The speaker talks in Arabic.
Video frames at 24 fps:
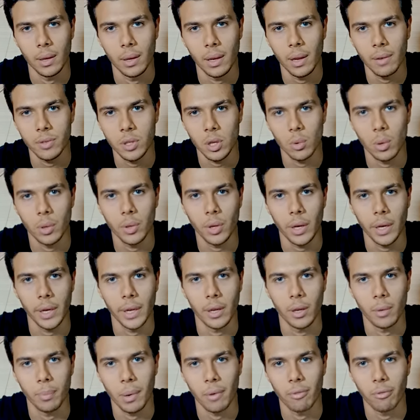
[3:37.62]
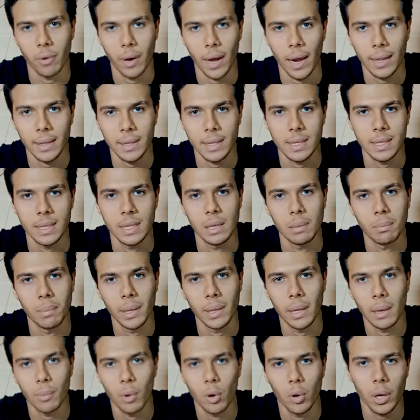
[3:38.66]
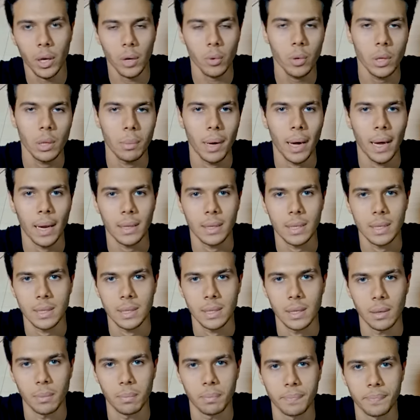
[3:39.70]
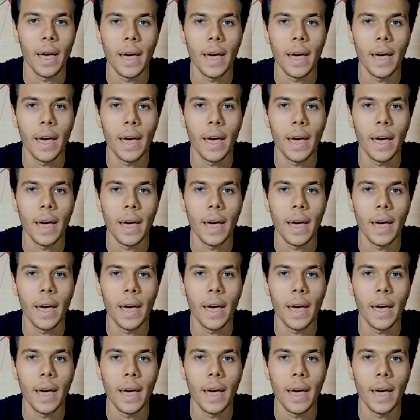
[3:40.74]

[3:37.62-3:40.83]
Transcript: نفس الوضعيه يبقى في حاله ستيم بدل ما هو ليكويد يبقى حاله ستيم